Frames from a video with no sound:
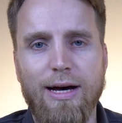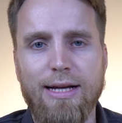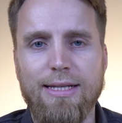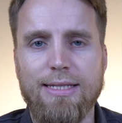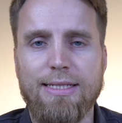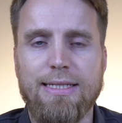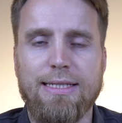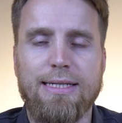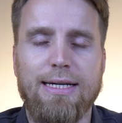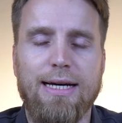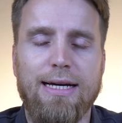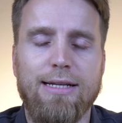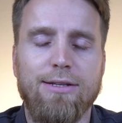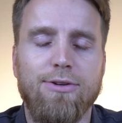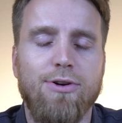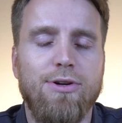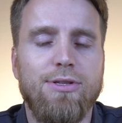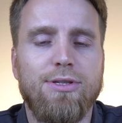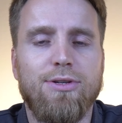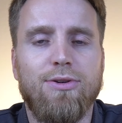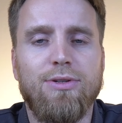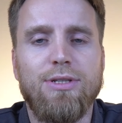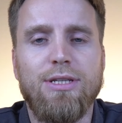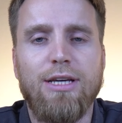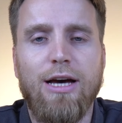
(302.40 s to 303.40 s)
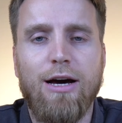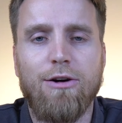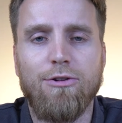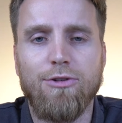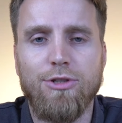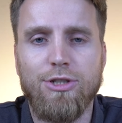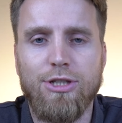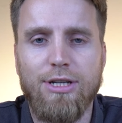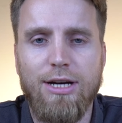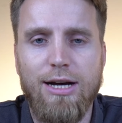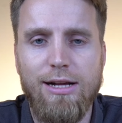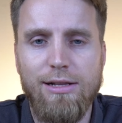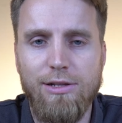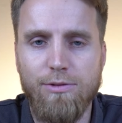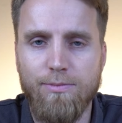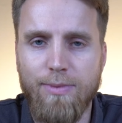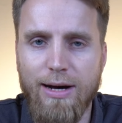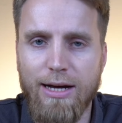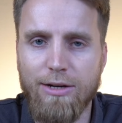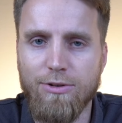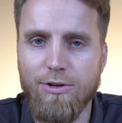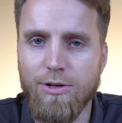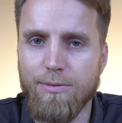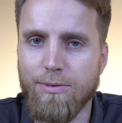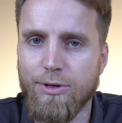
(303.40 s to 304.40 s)
an sein, könnt es auch nicht ausschalten,
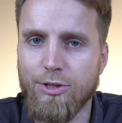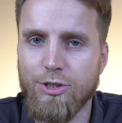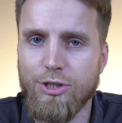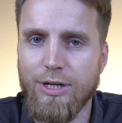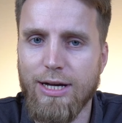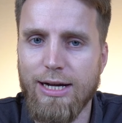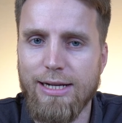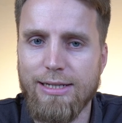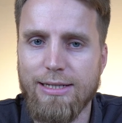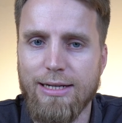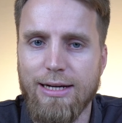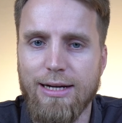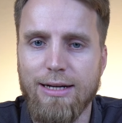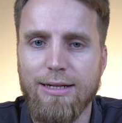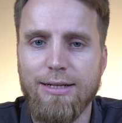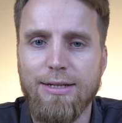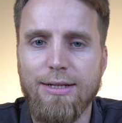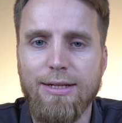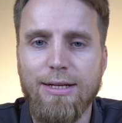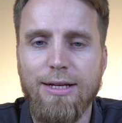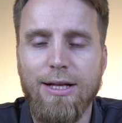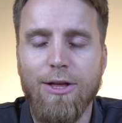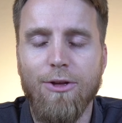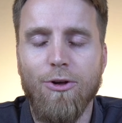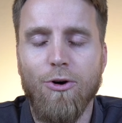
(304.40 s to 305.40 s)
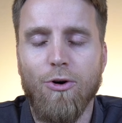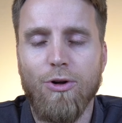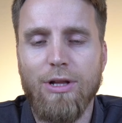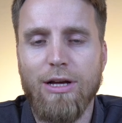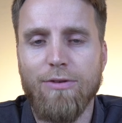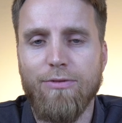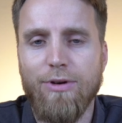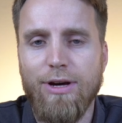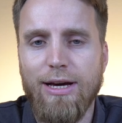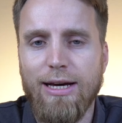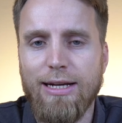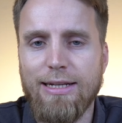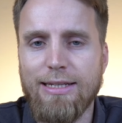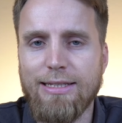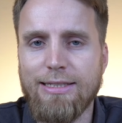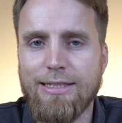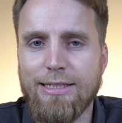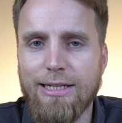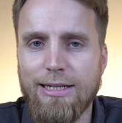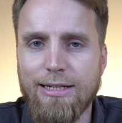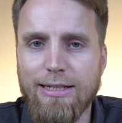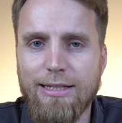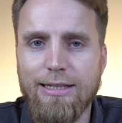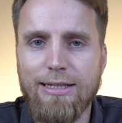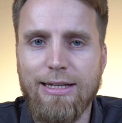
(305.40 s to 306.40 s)
nur über den Schalter. Und dann wäre ja die
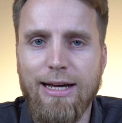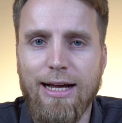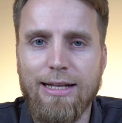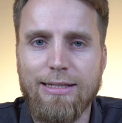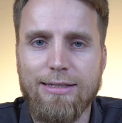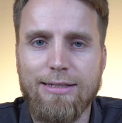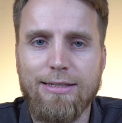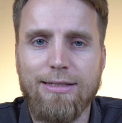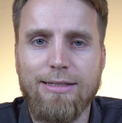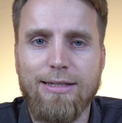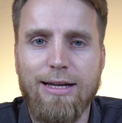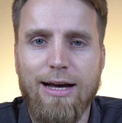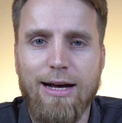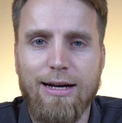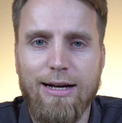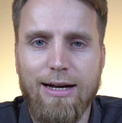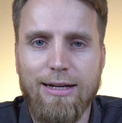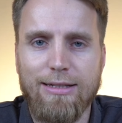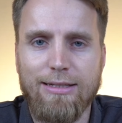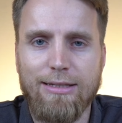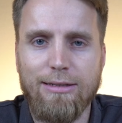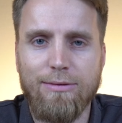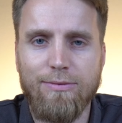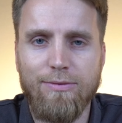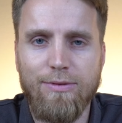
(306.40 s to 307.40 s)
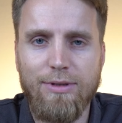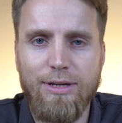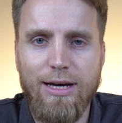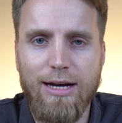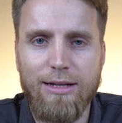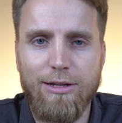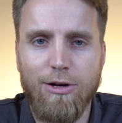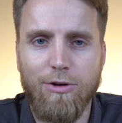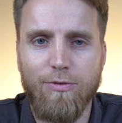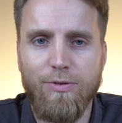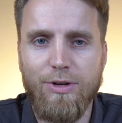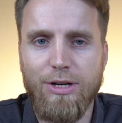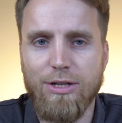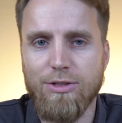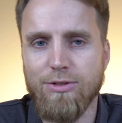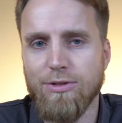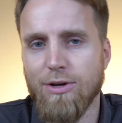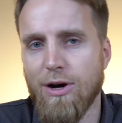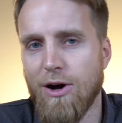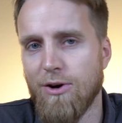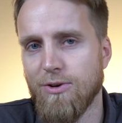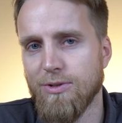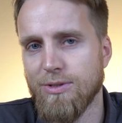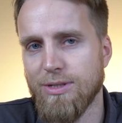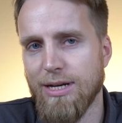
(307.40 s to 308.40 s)
Szene den ganzen Tag aktiviert, auch wenn ihr
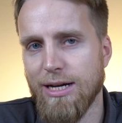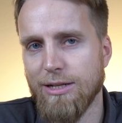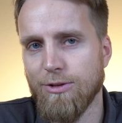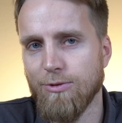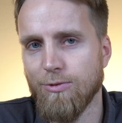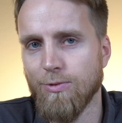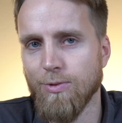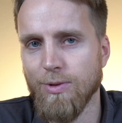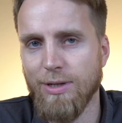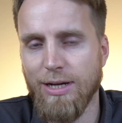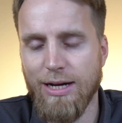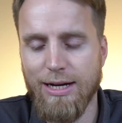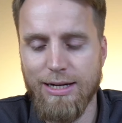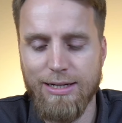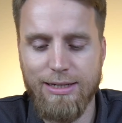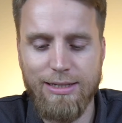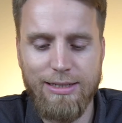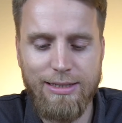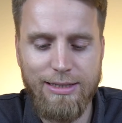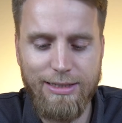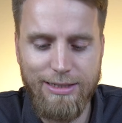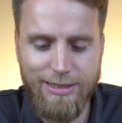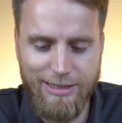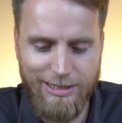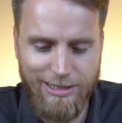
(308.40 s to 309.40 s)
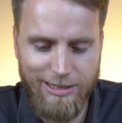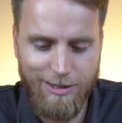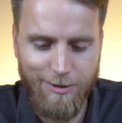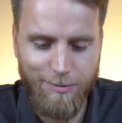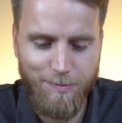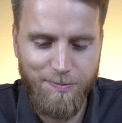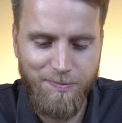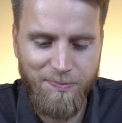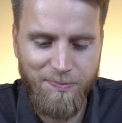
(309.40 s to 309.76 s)
zu Hause seid oder nicht.